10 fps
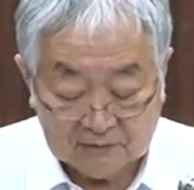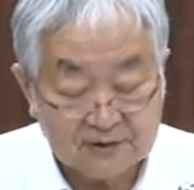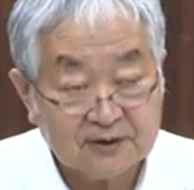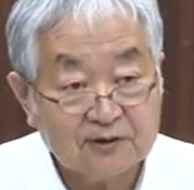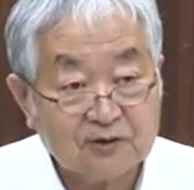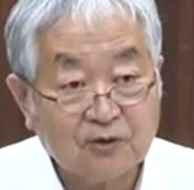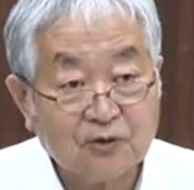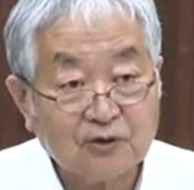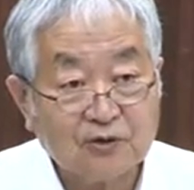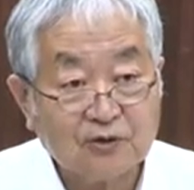普通
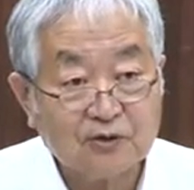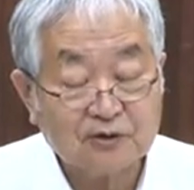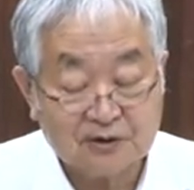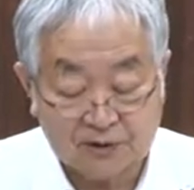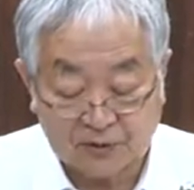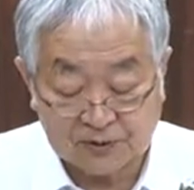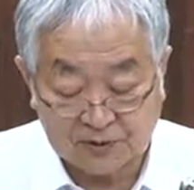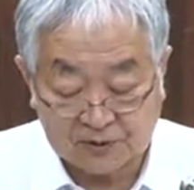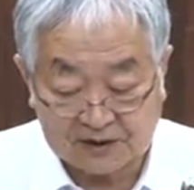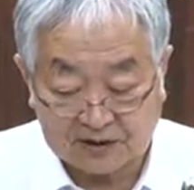こういう自己
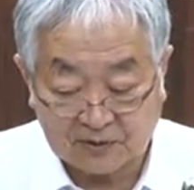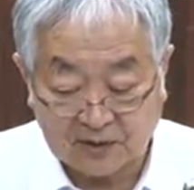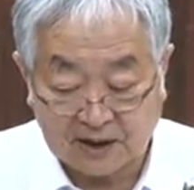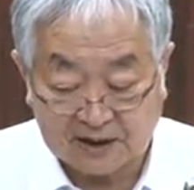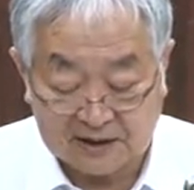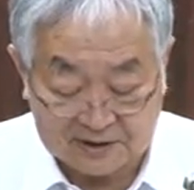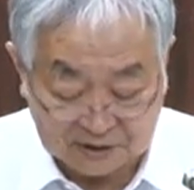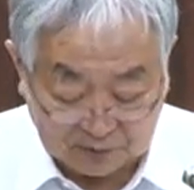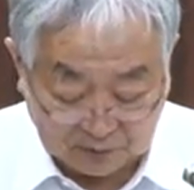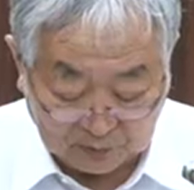調査とか
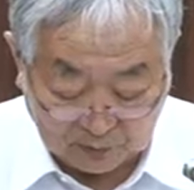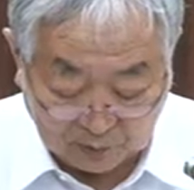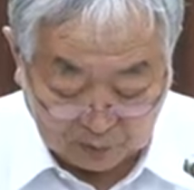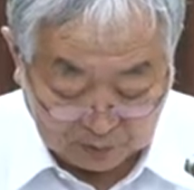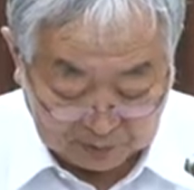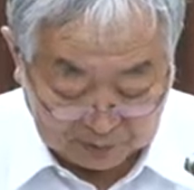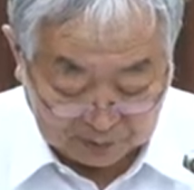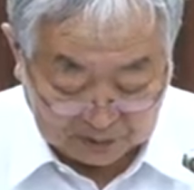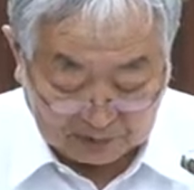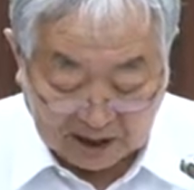検証の報告
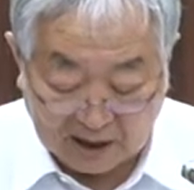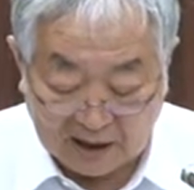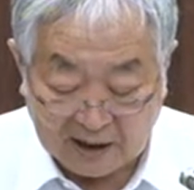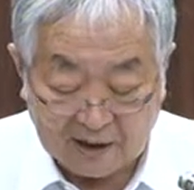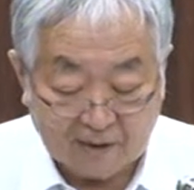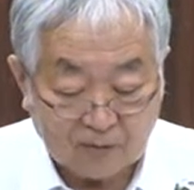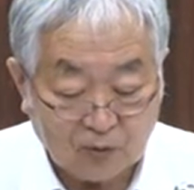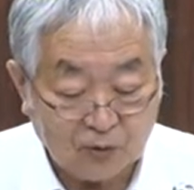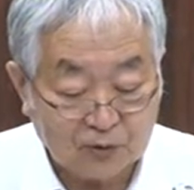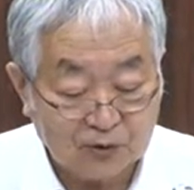書には
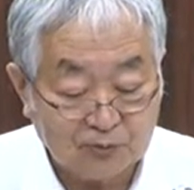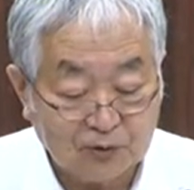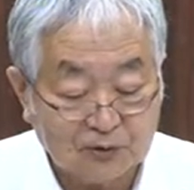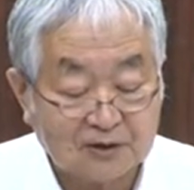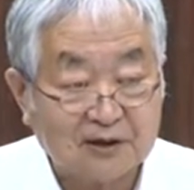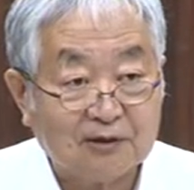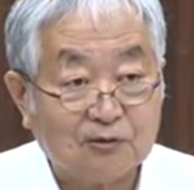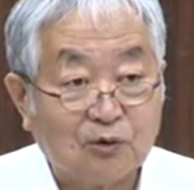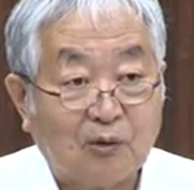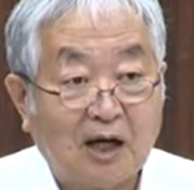こういうものってい
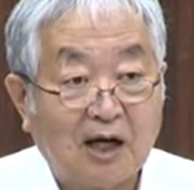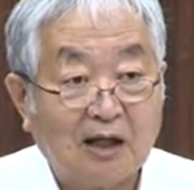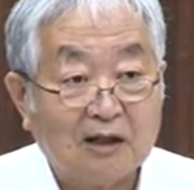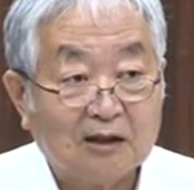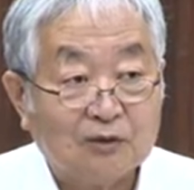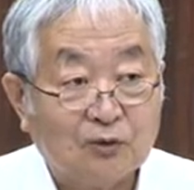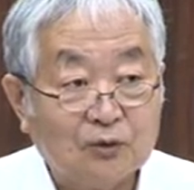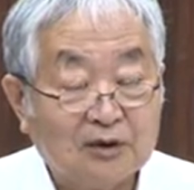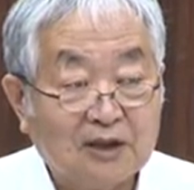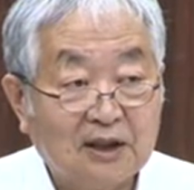うのは
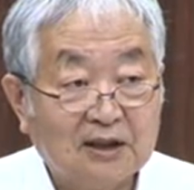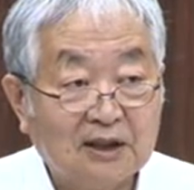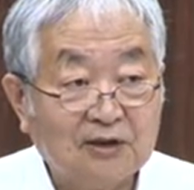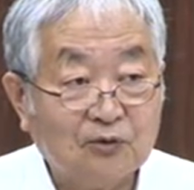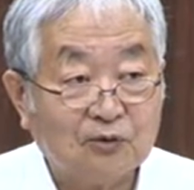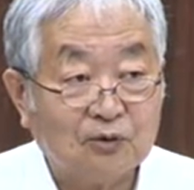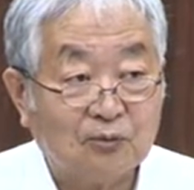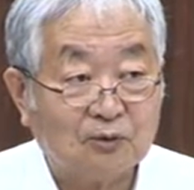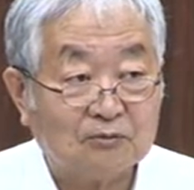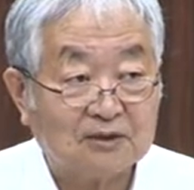載っていないように
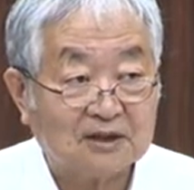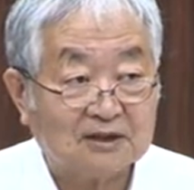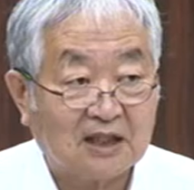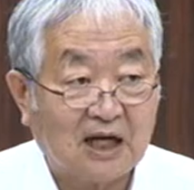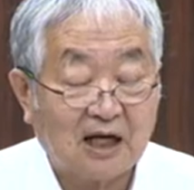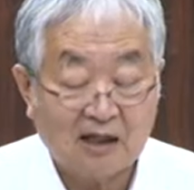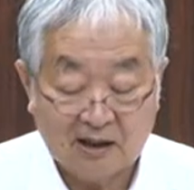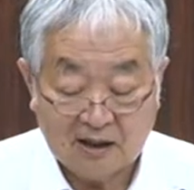思うんですが